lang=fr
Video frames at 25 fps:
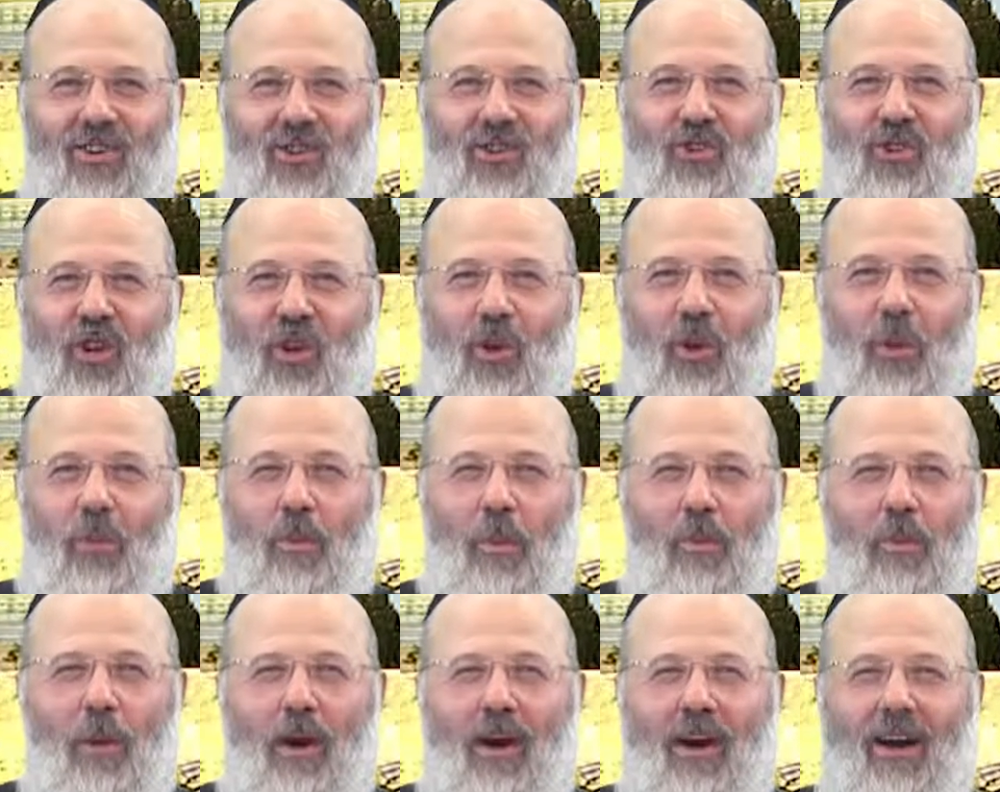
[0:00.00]
Shalom
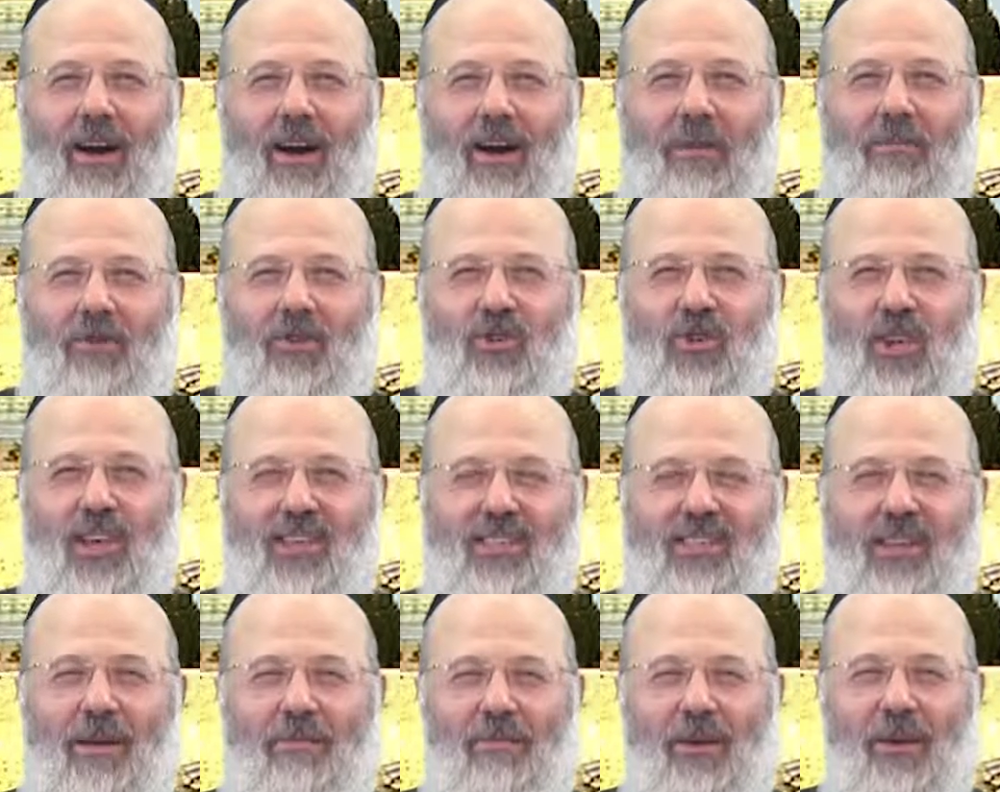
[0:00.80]
ou bracha, mes
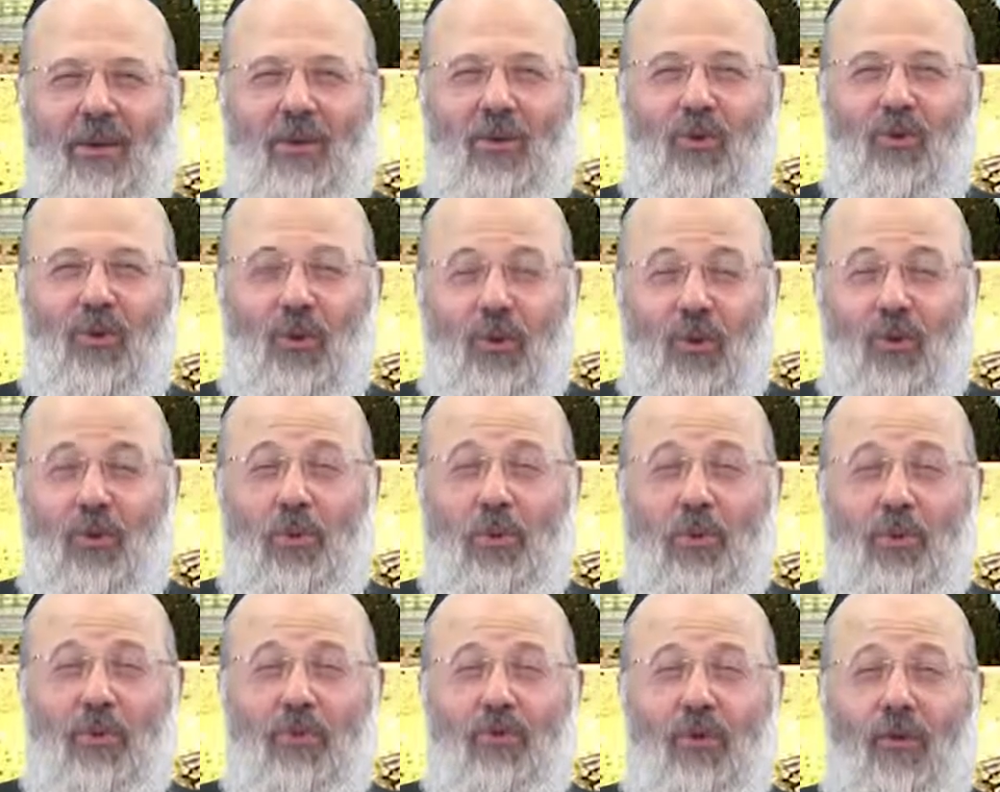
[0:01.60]
chers amis,
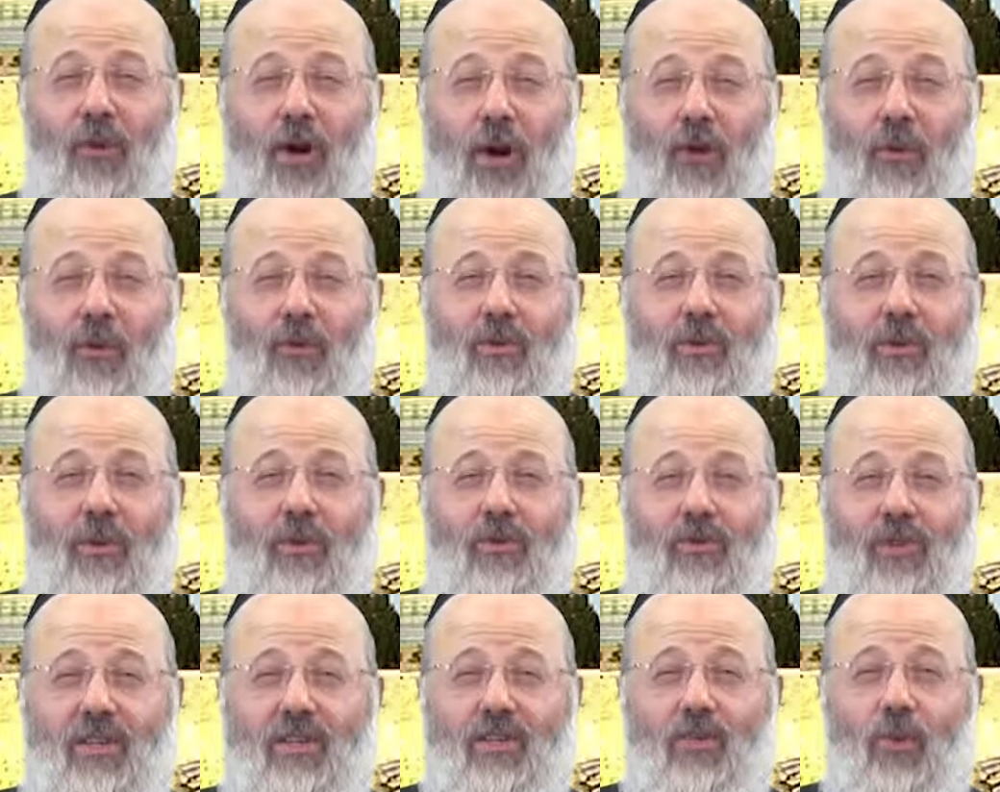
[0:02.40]
aujourd'hui je vais vous raconter
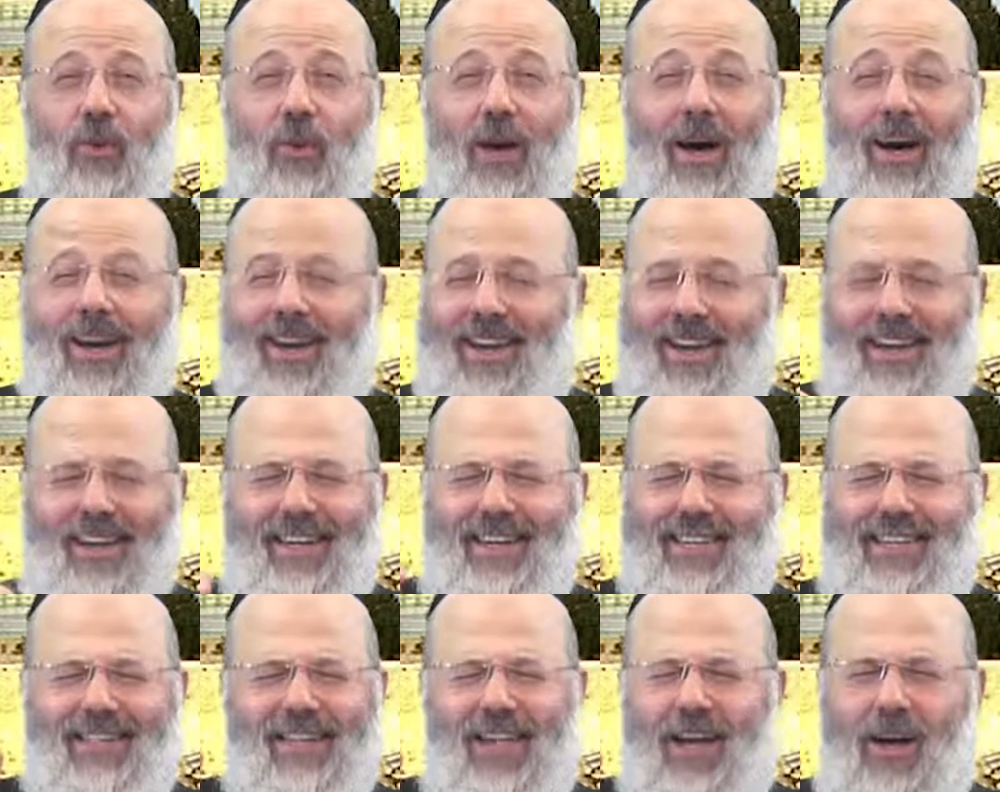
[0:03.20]
une histoire
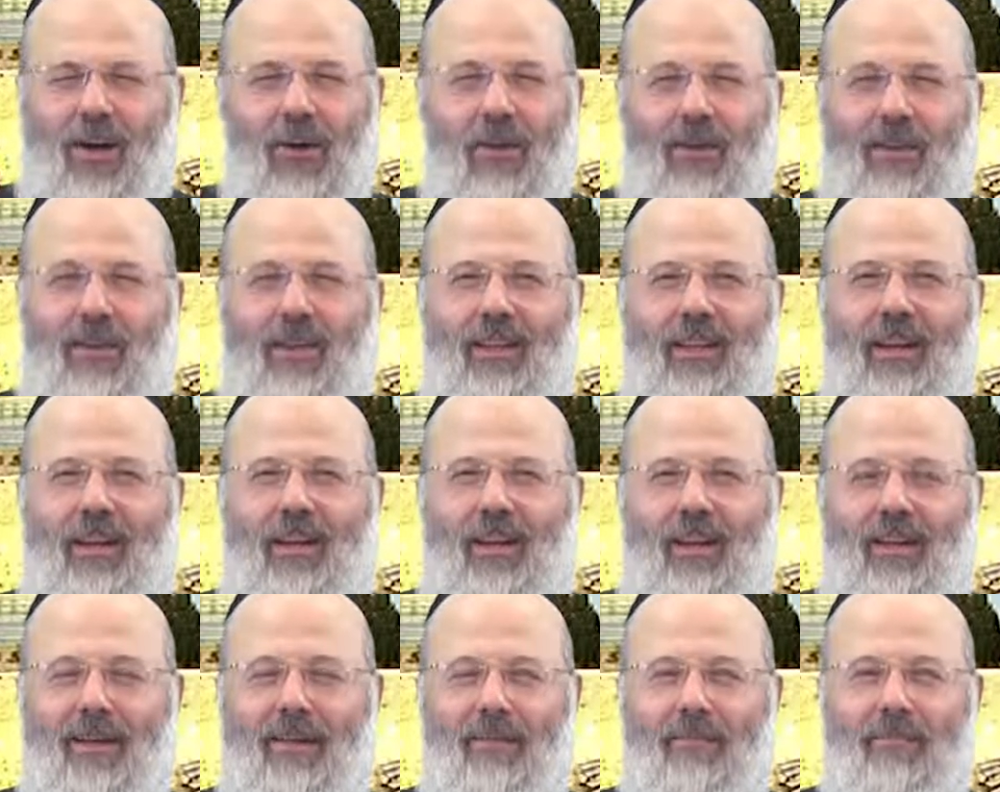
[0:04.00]

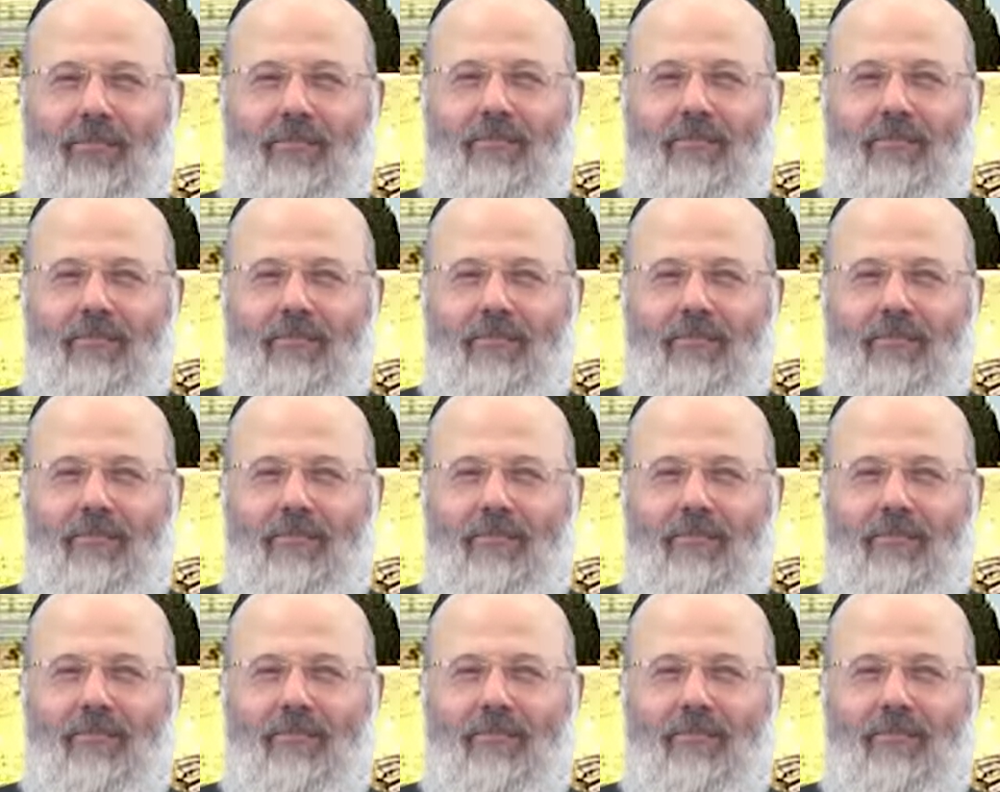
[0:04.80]
extraordinaire.